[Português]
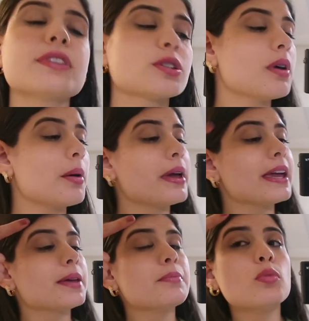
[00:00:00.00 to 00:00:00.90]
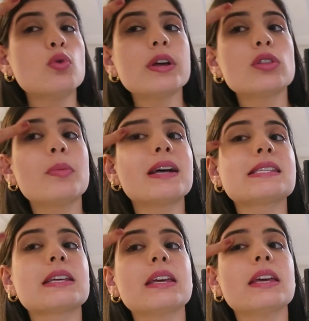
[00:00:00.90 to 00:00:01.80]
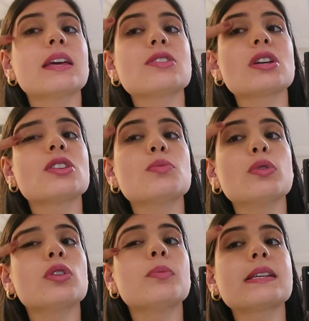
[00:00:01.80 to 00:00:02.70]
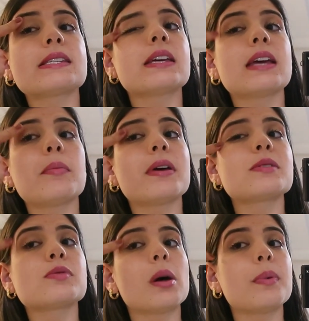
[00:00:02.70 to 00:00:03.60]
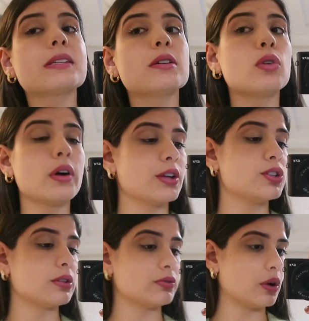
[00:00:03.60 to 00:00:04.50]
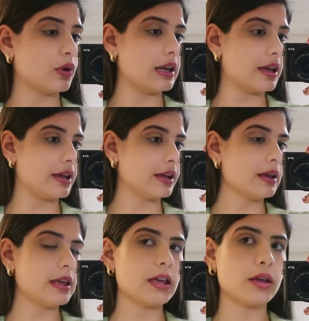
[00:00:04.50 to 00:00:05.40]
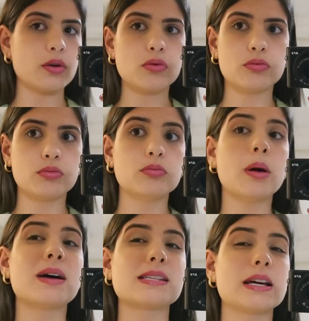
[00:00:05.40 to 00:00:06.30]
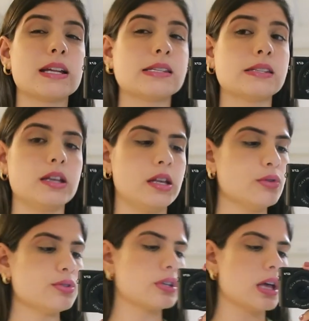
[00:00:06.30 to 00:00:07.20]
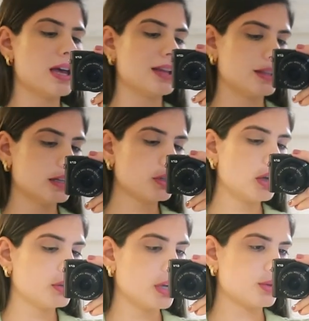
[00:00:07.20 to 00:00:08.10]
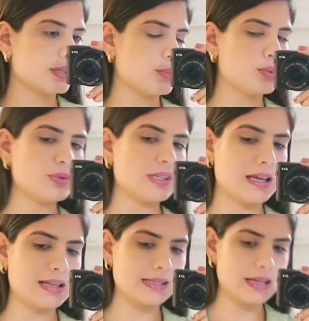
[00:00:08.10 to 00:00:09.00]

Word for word: Fiz uma make muito basiquinha, gente, muito basiquinha mesmo. Só passei um corretivo na olheira e uma máscara de cílios. Tanto que eu tô indo sem pulseira,